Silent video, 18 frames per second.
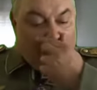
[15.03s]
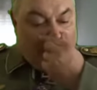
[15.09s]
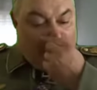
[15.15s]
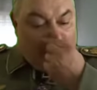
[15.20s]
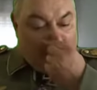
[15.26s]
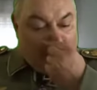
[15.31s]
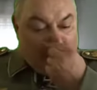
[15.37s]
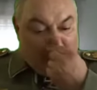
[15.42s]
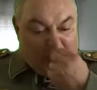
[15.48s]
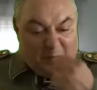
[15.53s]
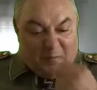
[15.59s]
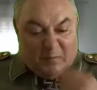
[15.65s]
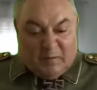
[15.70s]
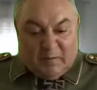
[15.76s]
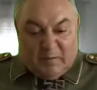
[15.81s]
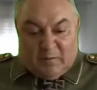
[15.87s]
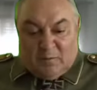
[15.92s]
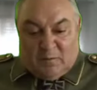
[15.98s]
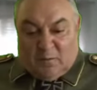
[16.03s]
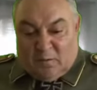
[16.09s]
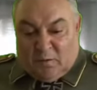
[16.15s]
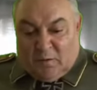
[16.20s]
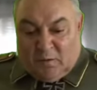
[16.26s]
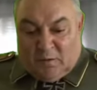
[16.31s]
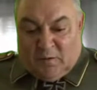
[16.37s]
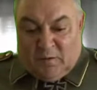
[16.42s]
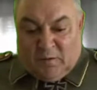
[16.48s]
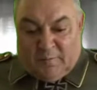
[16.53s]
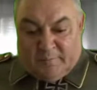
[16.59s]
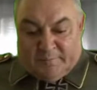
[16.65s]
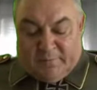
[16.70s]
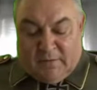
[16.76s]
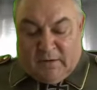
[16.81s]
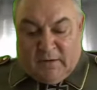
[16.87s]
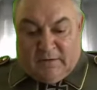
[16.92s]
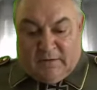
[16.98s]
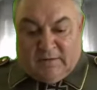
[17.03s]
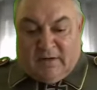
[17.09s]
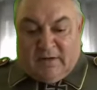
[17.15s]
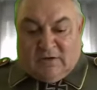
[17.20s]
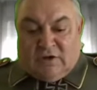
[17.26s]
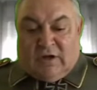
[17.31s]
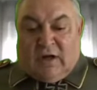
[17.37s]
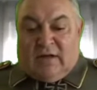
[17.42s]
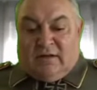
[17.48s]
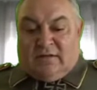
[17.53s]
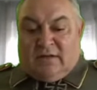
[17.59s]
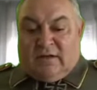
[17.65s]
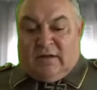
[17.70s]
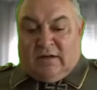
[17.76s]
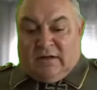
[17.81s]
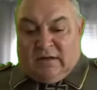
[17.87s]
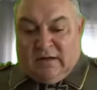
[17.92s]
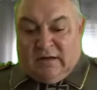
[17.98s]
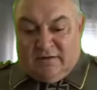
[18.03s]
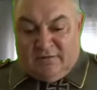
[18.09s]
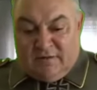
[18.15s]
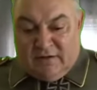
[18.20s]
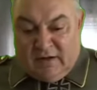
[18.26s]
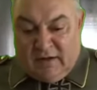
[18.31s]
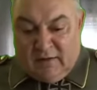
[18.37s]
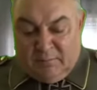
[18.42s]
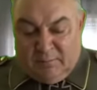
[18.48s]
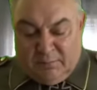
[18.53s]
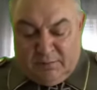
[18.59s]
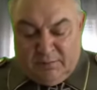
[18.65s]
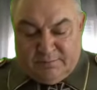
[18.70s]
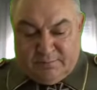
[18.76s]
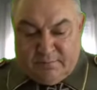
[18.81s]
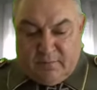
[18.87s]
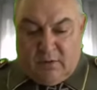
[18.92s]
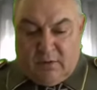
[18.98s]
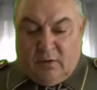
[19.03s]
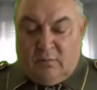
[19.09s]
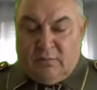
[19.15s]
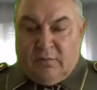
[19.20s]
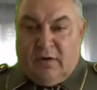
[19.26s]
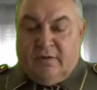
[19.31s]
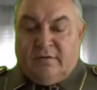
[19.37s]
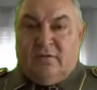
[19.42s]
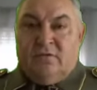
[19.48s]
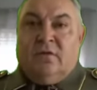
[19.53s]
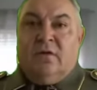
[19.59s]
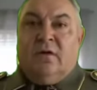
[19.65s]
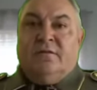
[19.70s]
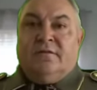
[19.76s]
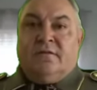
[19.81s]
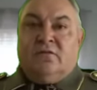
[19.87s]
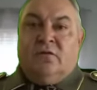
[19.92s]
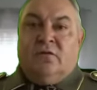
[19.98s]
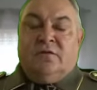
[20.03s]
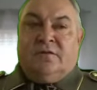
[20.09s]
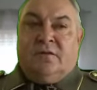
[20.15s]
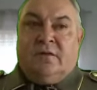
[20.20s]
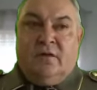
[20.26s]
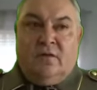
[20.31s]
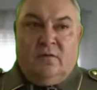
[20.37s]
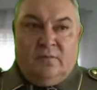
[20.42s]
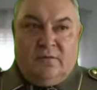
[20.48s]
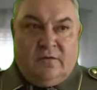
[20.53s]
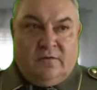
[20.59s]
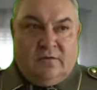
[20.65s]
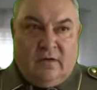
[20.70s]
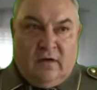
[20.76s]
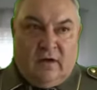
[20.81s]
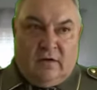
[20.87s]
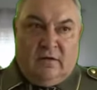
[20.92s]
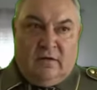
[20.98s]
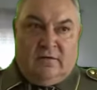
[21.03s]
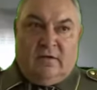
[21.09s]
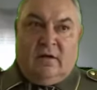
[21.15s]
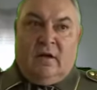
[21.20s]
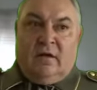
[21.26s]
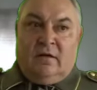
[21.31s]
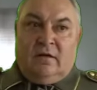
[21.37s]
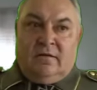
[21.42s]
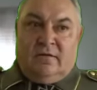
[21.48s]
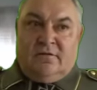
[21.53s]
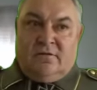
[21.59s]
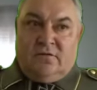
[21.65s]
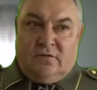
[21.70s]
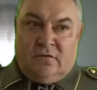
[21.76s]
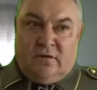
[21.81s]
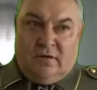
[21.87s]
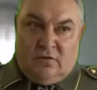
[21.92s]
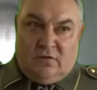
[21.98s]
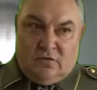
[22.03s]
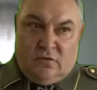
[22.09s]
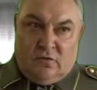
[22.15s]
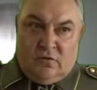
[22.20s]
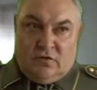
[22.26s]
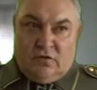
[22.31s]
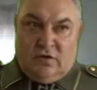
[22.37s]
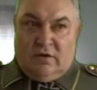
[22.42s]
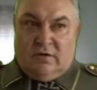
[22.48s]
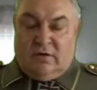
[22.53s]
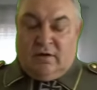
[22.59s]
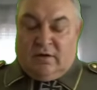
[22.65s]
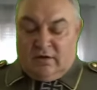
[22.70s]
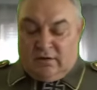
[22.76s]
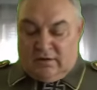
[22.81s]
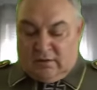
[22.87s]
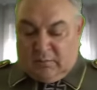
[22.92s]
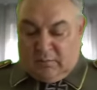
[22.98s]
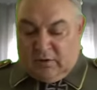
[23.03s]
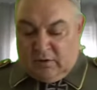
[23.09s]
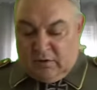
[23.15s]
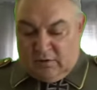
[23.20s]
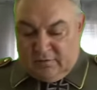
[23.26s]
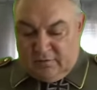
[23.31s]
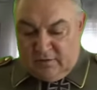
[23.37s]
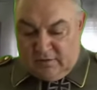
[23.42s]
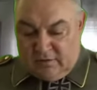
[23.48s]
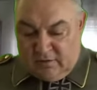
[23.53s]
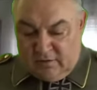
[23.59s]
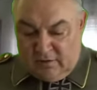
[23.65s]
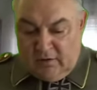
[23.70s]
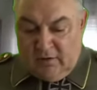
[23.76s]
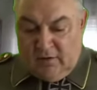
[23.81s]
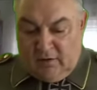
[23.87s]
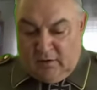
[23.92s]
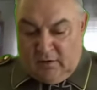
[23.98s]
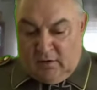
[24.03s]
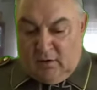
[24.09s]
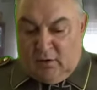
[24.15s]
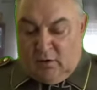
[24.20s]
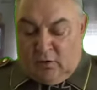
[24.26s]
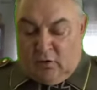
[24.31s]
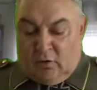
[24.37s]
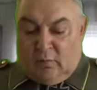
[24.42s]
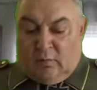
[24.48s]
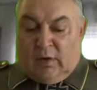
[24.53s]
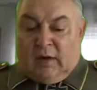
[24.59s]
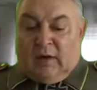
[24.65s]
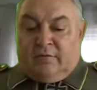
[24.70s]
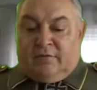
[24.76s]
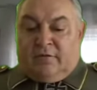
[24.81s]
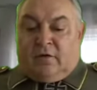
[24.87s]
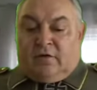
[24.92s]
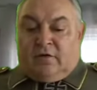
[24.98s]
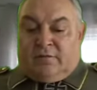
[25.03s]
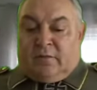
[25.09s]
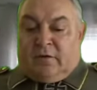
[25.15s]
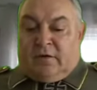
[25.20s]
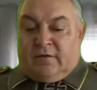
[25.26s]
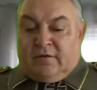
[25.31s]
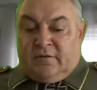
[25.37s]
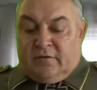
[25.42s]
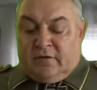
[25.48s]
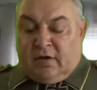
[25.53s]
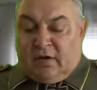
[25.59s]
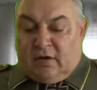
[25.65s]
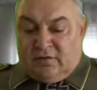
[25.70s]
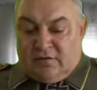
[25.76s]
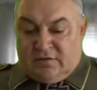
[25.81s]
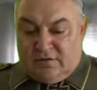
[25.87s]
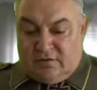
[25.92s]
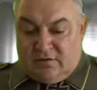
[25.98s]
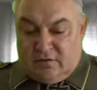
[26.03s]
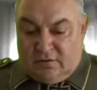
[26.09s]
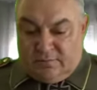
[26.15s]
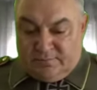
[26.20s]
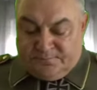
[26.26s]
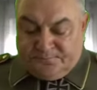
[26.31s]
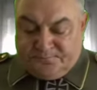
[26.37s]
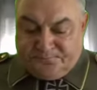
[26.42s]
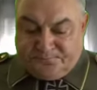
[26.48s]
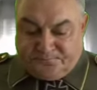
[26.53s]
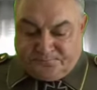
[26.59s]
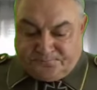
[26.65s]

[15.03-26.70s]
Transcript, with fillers: Äh, ich werde noch, äh, der schleicht er dann gleich wieder ab, kommt also nur ganz kurz her, um zu sagen, dass er eigentlich in Süddeutschland dringend gebraucht wird, um einfach aus Berlin wieder rauszukommen.